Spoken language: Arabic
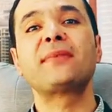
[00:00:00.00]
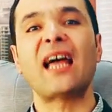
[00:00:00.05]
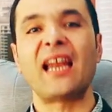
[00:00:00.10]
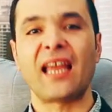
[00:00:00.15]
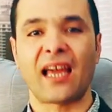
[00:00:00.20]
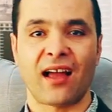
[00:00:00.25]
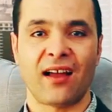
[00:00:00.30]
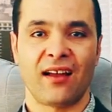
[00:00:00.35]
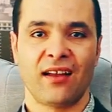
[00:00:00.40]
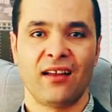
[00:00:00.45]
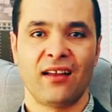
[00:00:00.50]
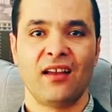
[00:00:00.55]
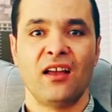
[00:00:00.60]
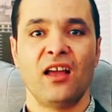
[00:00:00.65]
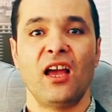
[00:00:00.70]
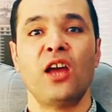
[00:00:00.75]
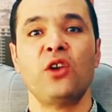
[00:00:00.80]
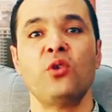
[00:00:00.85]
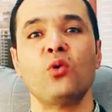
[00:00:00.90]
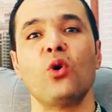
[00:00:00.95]
بطريقه
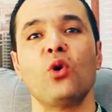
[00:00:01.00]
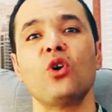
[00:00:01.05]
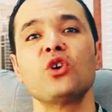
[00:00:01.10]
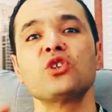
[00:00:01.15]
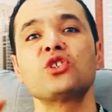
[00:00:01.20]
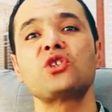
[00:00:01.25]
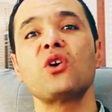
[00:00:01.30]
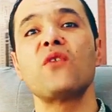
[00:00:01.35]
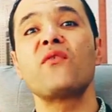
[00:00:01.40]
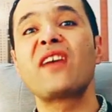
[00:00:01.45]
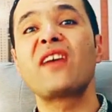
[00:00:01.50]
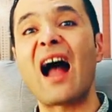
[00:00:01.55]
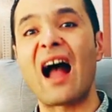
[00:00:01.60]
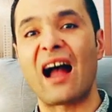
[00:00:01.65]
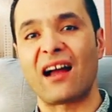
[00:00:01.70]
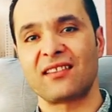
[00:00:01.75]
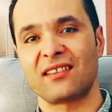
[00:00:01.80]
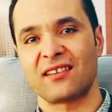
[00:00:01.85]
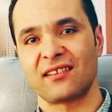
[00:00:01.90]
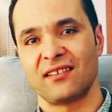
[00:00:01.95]
انه اون
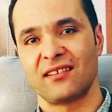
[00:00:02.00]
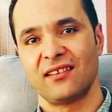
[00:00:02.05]
سوفغارد